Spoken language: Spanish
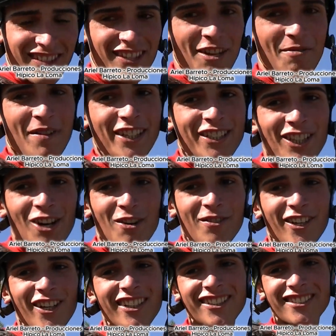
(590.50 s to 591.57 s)
Demasiado,
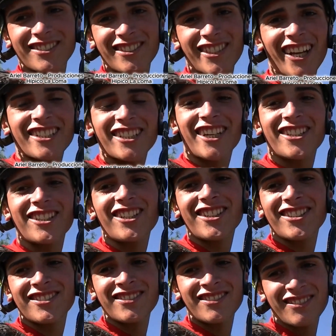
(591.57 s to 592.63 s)
bro, gracias a Dios.
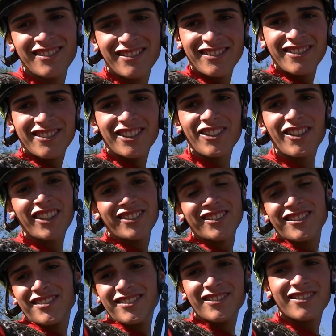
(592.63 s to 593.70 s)
Y bueno,
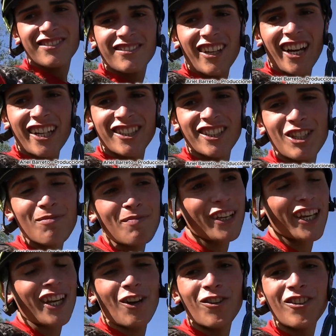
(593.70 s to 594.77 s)
así me
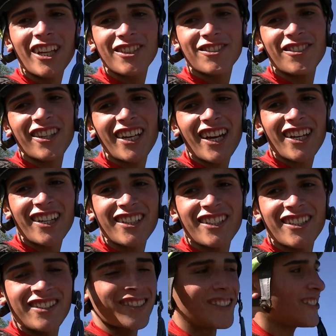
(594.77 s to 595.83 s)
queda una todavía
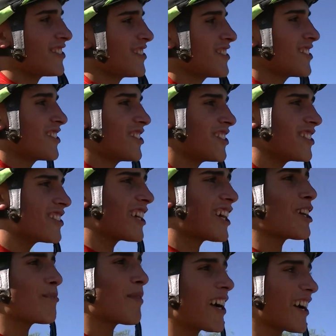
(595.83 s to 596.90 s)
y yo
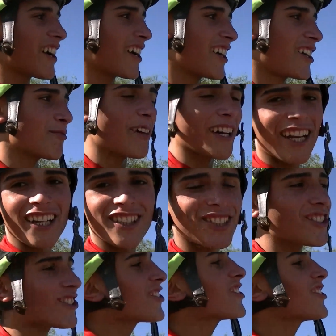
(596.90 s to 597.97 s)
nada más, más
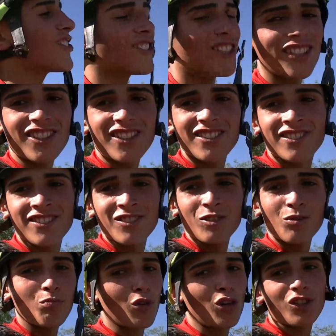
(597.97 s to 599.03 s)
agradecido con estos chicos
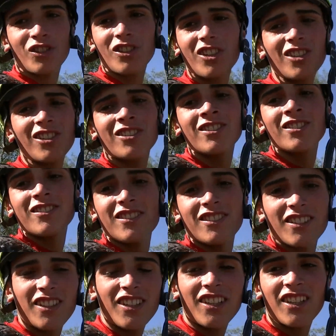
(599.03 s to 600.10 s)
por todo
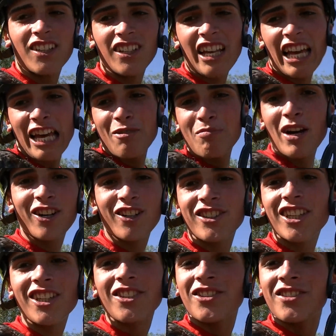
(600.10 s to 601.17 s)
y nada más
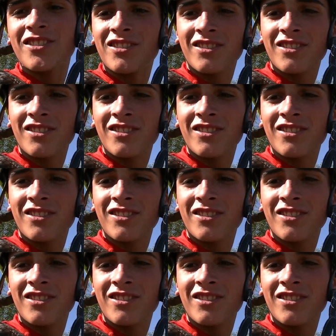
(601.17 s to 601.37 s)
contento.